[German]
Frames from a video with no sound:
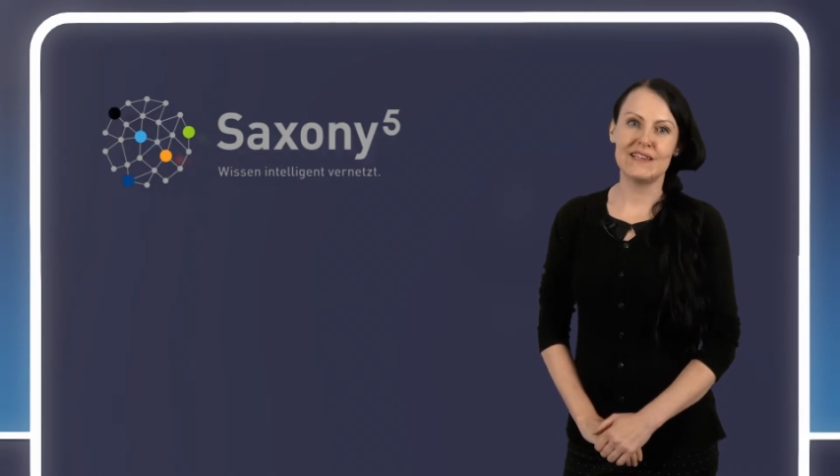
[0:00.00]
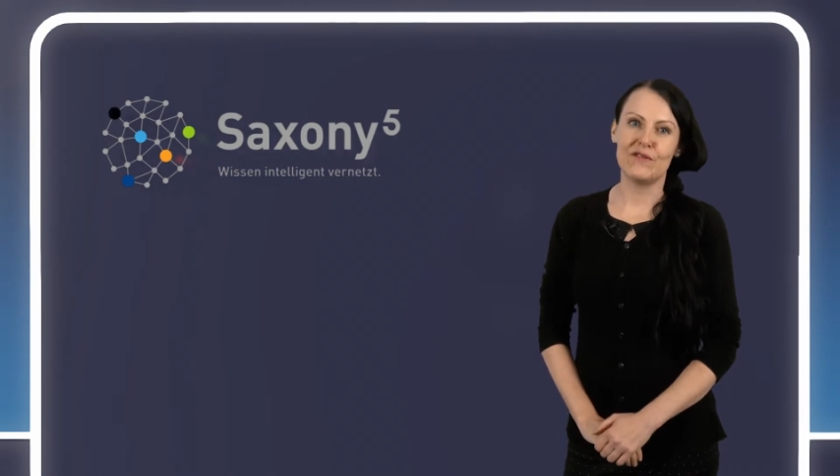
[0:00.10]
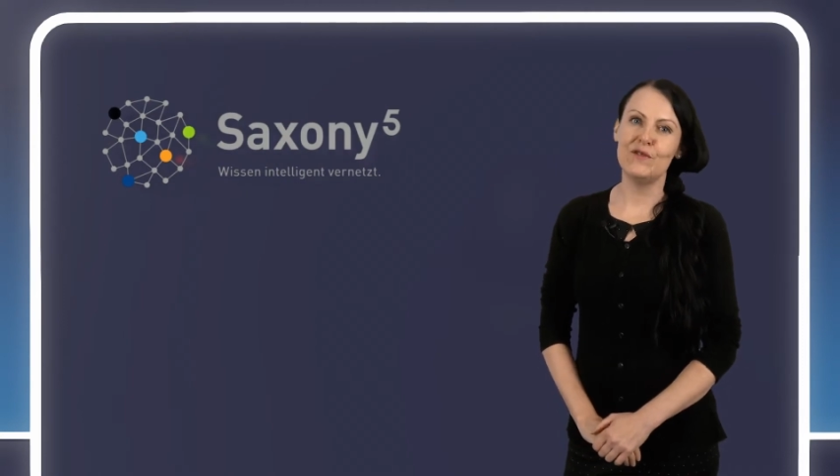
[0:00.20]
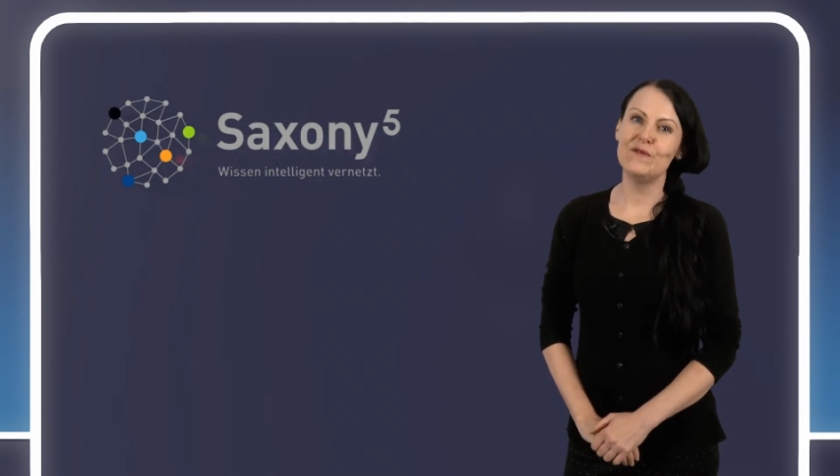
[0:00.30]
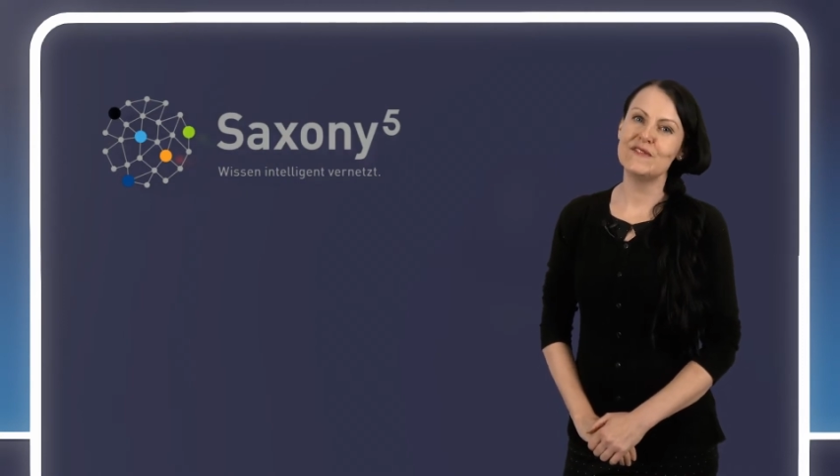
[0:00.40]

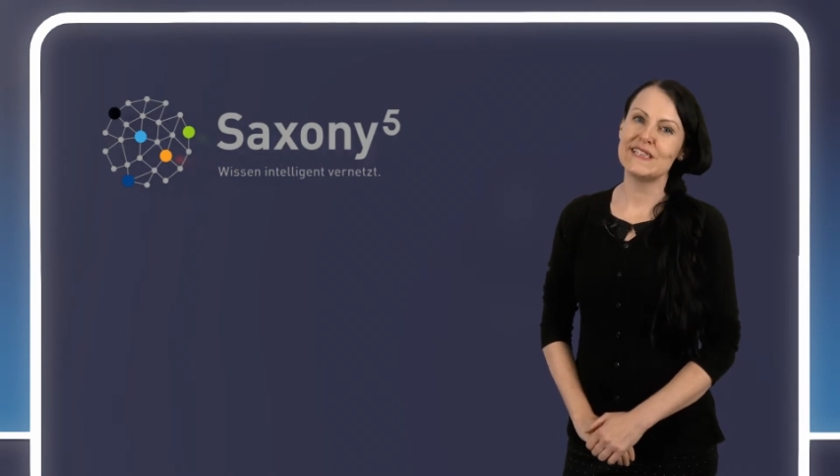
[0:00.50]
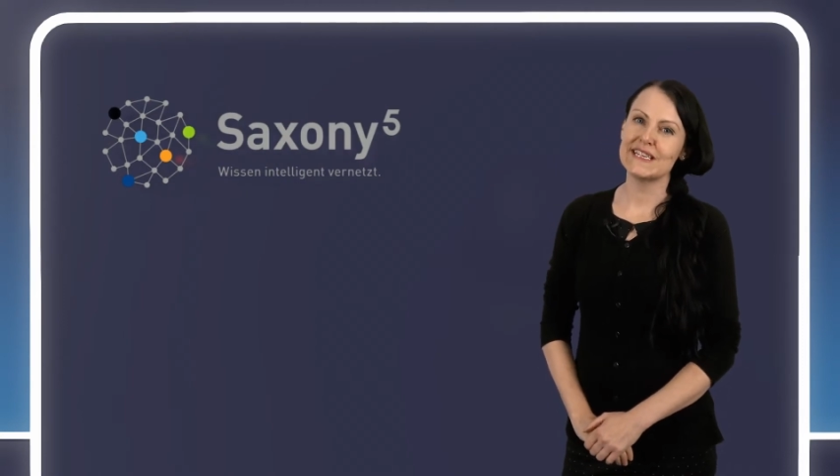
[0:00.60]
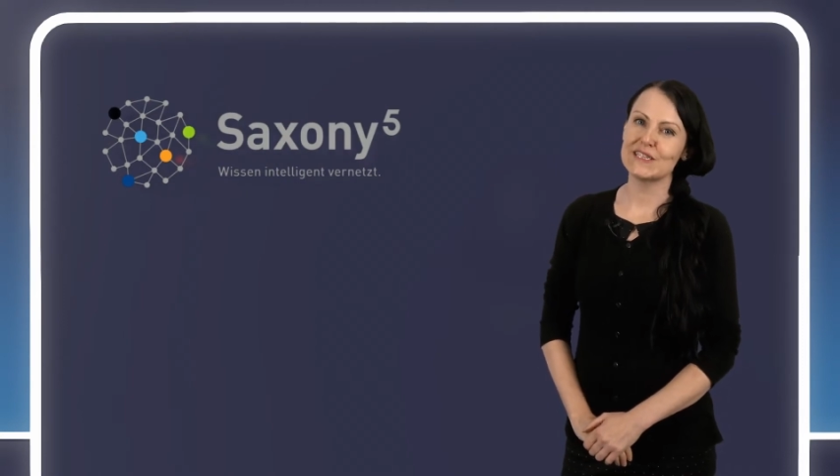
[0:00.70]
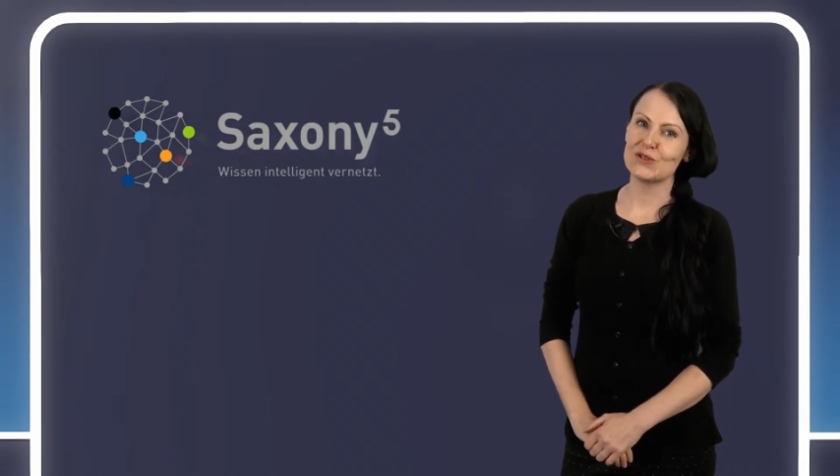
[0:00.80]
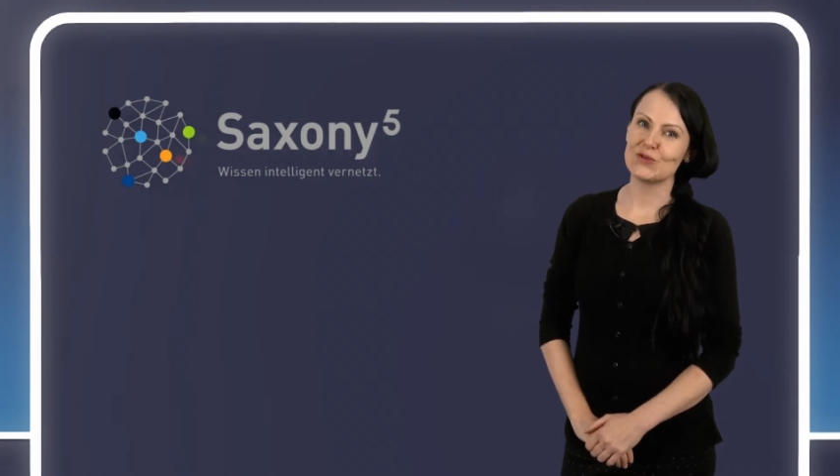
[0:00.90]
fünf
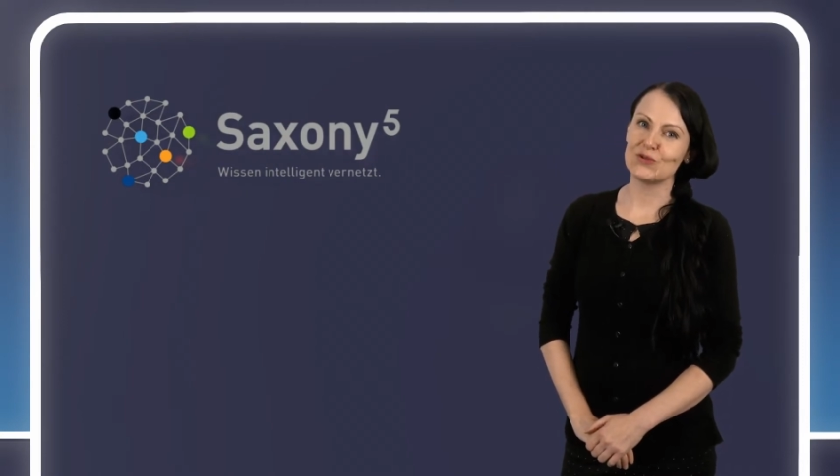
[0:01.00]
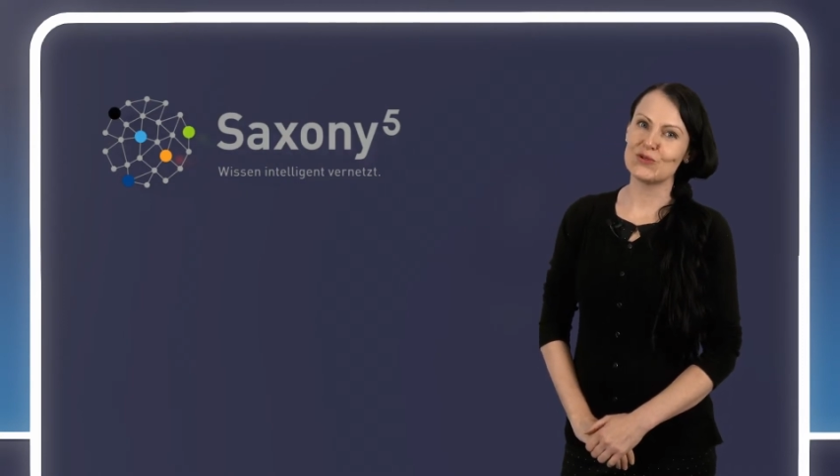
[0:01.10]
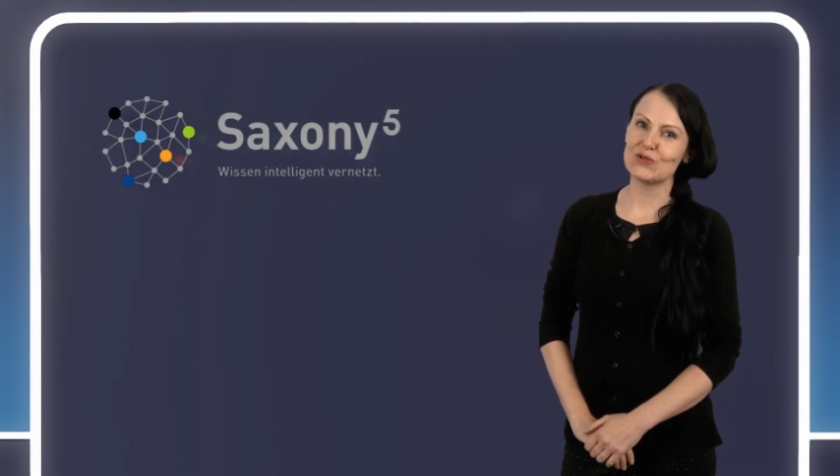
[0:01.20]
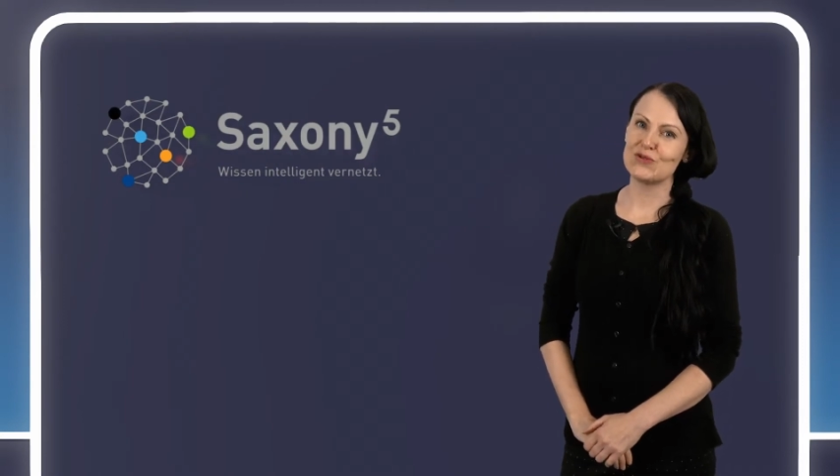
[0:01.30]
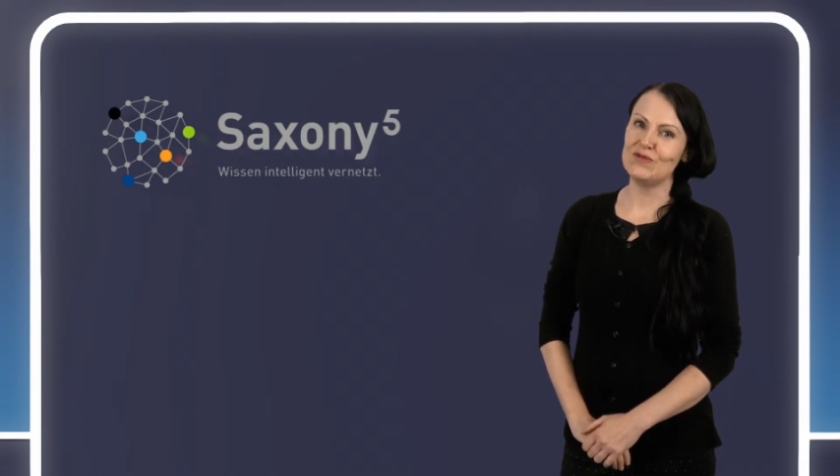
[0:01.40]
sächsischen
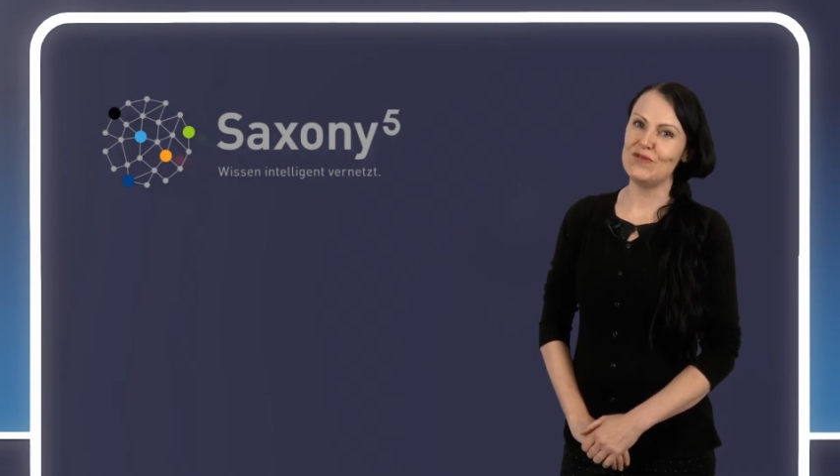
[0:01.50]
Hochschulen